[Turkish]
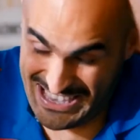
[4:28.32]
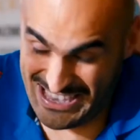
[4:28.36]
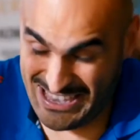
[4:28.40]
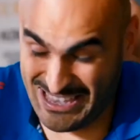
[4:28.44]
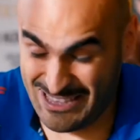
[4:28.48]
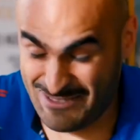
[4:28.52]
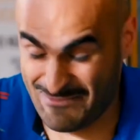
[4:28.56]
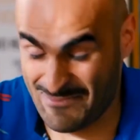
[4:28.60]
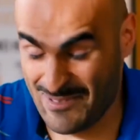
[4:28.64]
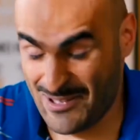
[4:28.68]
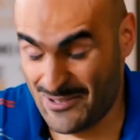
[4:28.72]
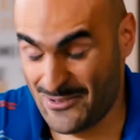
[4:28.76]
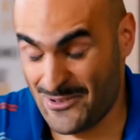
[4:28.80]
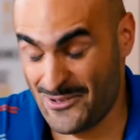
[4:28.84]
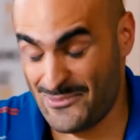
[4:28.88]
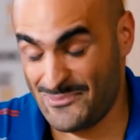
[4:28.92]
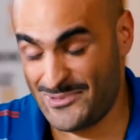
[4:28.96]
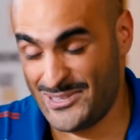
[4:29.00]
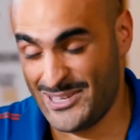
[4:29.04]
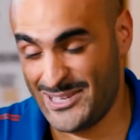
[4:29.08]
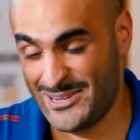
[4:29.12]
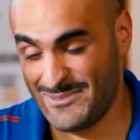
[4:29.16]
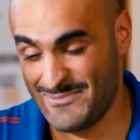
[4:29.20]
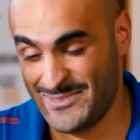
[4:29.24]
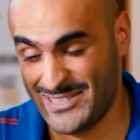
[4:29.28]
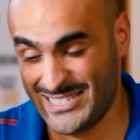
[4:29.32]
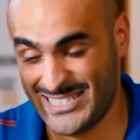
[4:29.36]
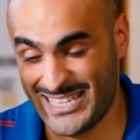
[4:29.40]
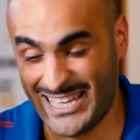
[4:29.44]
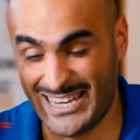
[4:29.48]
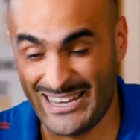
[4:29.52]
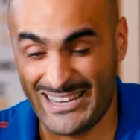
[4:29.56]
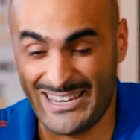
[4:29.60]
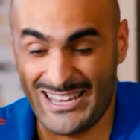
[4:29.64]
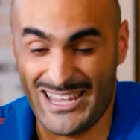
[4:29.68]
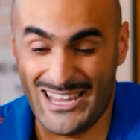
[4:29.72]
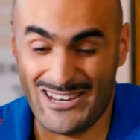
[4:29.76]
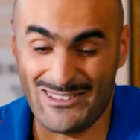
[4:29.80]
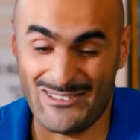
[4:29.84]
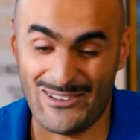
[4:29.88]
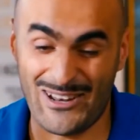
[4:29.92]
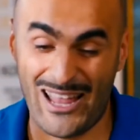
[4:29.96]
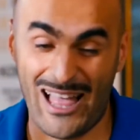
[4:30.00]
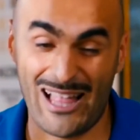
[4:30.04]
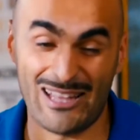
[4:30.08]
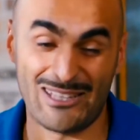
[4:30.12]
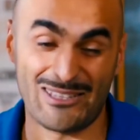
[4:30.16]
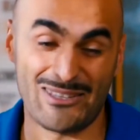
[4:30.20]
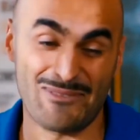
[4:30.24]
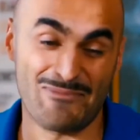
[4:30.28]
Yapma komiserim, insanın her gün
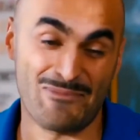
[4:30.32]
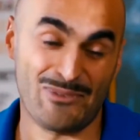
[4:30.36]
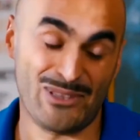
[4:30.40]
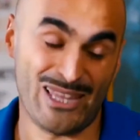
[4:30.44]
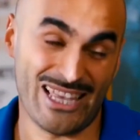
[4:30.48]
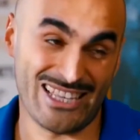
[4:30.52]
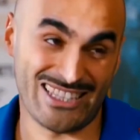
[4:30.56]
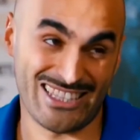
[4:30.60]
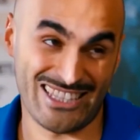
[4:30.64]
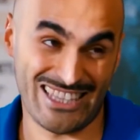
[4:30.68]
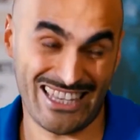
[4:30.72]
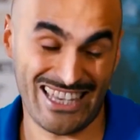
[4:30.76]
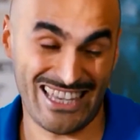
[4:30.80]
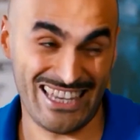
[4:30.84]
altın bulası